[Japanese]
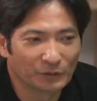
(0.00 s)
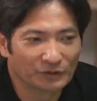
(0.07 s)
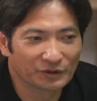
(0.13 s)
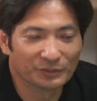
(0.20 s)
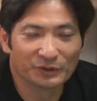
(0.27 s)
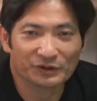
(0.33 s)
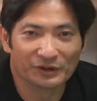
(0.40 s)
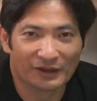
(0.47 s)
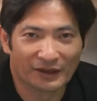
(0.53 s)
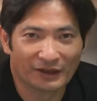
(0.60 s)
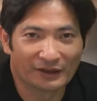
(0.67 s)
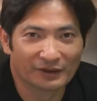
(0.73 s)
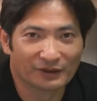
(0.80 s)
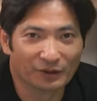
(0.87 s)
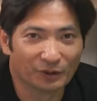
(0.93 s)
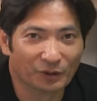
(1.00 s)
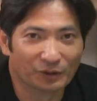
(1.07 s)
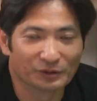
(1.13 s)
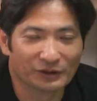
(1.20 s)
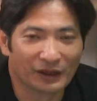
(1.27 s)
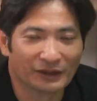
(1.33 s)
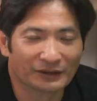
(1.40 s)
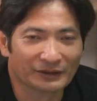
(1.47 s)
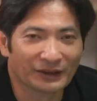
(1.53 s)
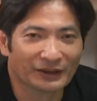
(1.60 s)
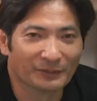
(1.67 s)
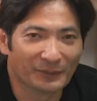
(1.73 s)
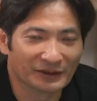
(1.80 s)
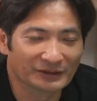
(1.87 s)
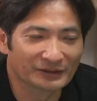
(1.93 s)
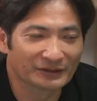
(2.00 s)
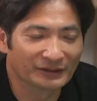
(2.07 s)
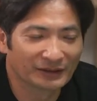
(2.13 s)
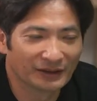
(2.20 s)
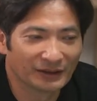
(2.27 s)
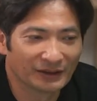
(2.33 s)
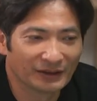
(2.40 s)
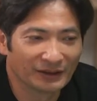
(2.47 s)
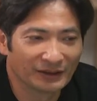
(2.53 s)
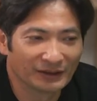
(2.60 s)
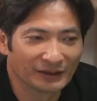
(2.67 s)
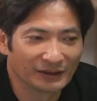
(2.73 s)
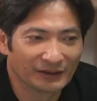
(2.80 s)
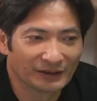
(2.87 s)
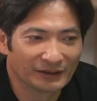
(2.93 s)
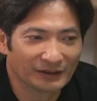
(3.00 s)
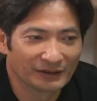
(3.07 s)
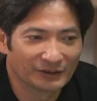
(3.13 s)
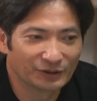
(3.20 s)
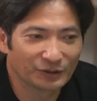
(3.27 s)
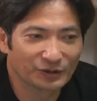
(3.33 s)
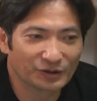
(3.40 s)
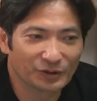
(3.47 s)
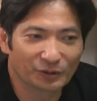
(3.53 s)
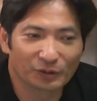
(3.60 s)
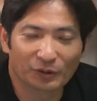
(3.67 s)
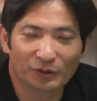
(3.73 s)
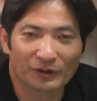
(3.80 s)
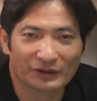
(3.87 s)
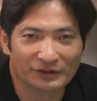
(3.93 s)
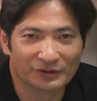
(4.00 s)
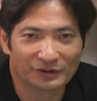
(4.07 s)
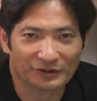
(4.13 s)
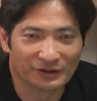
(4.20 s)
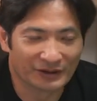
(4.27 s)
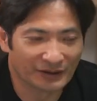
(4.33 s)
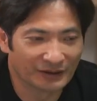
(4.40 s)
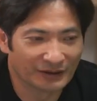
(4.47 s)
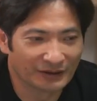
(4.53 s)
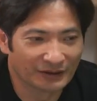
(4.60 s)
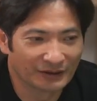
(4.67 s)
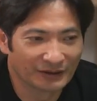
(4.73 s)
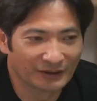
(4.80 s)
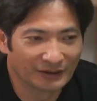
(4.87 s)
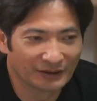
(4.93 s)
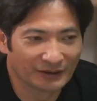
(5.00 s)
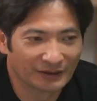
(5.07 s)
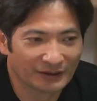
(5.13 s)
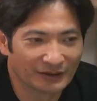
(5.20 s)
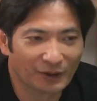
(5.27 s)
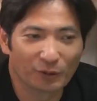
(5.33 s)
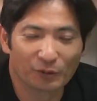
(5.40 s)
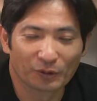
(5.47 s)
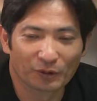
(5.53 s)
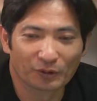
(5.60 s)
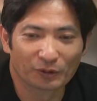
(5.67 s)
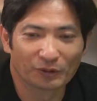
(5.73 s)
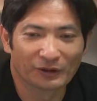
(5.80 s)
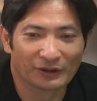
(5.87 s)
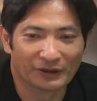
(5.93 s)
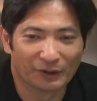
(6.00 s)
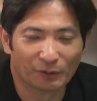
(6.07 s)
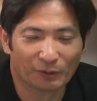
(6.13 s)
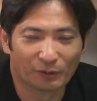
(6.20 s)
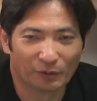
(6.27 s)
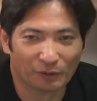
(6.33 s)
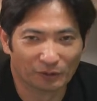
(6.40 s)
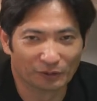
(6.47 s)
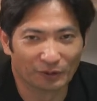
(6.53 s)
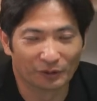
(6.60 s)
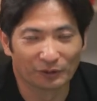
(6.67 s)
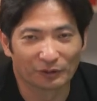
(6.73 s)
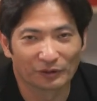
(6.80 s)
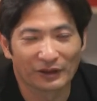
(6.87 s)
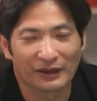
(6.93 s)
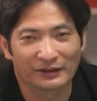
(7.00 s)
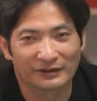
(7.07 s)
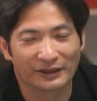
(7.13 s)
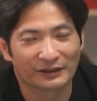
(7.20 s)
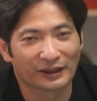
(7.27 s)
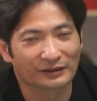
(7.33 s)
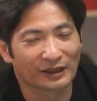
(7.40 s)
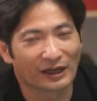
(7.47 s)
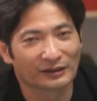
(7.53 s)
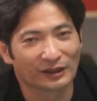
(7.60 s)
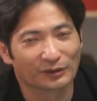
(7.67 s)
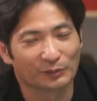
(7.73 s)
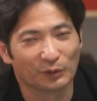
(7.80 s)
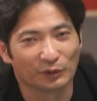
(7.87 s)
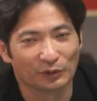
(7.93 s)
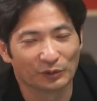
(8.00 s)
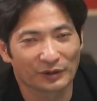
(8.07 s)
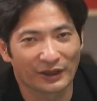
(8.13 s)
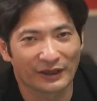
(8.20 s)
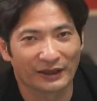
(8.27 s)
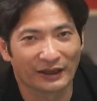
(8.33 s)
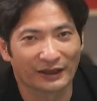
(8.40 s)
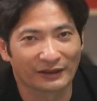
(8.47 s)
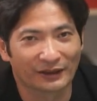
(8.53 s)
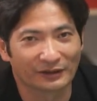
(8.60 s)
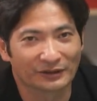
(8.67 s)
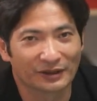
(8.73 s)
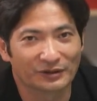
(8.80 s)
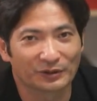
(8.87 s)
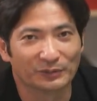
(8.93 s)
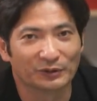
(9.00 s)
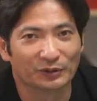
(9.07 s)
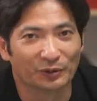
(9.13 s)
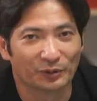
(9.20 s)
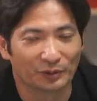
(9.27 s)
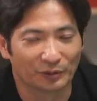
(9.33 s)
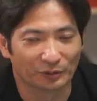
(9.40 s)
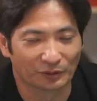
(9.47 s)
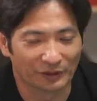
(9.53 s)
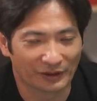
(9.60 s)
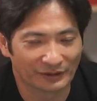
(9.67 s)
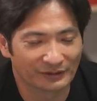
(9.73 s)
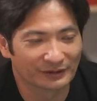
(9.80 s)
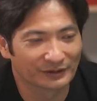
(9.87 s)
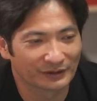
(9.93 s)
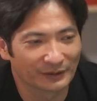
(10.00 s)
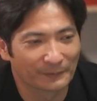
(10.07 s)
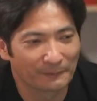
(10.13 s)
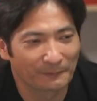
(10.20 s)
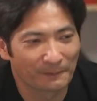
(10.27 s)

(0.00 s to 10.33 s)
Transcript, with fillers: スムーズに入力ができます。数字のところは数字、日本語のところは日本語ということで、全角半角モードを切り替えなくて済むということです。